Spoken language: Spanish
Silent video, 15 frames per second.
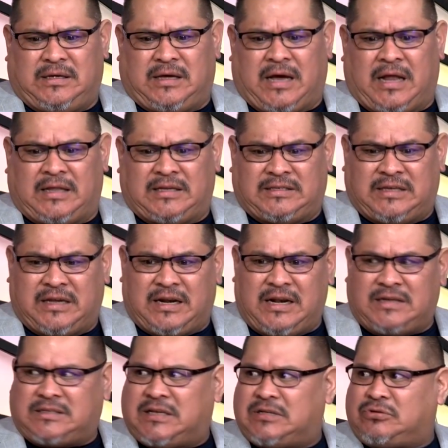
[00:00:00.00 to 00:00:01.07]
Al
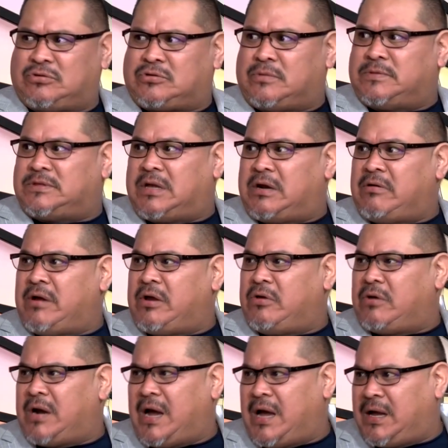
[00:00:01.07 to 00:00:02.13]
decirles estos comenzaron a
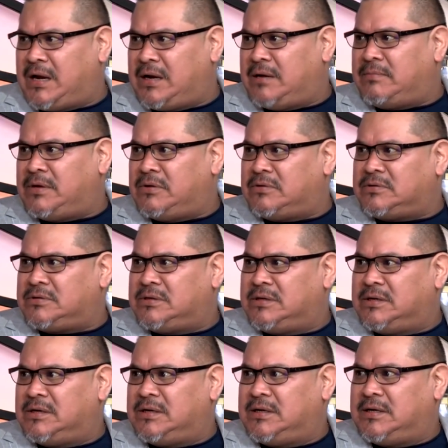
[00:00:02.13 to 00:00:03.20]
llorar, hermanos.
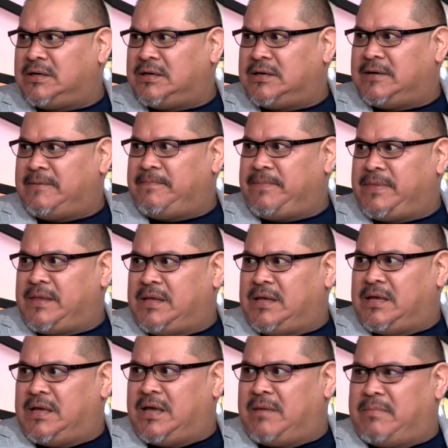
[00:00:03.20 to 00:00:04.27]

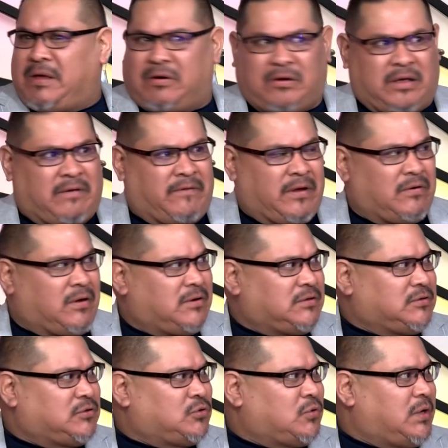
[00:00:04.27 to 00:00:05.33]
Y, y vino
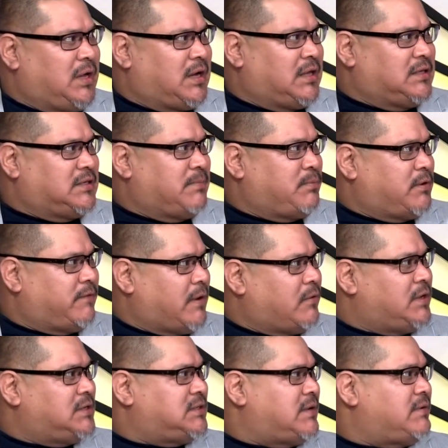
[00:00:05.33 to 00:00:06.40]
su hija, dice, por
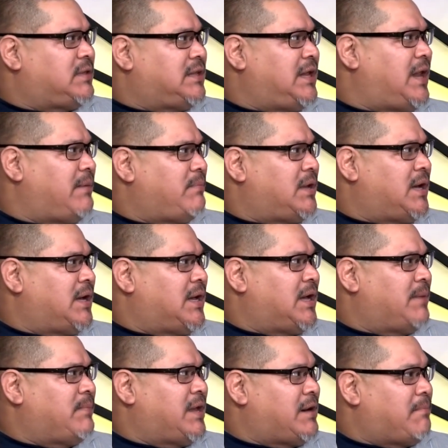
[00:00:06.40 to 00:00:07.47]
favor, Esteban, dile
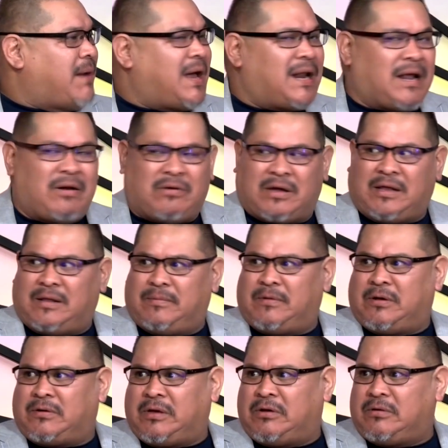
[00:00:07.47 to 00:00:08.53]
a, mi hermana lo que,
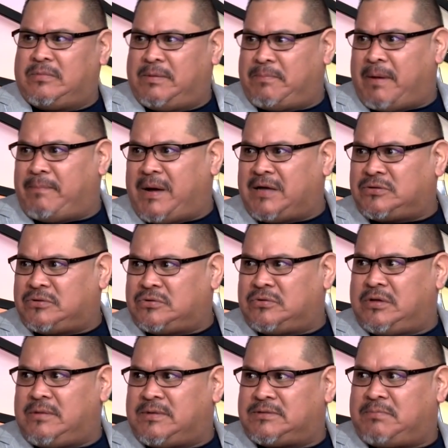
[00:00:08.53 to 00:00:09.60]
lo que dijo mi papá, sus
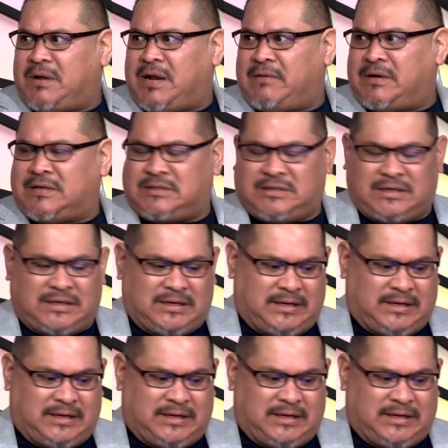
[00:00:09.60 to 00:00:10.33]
últimas palabras.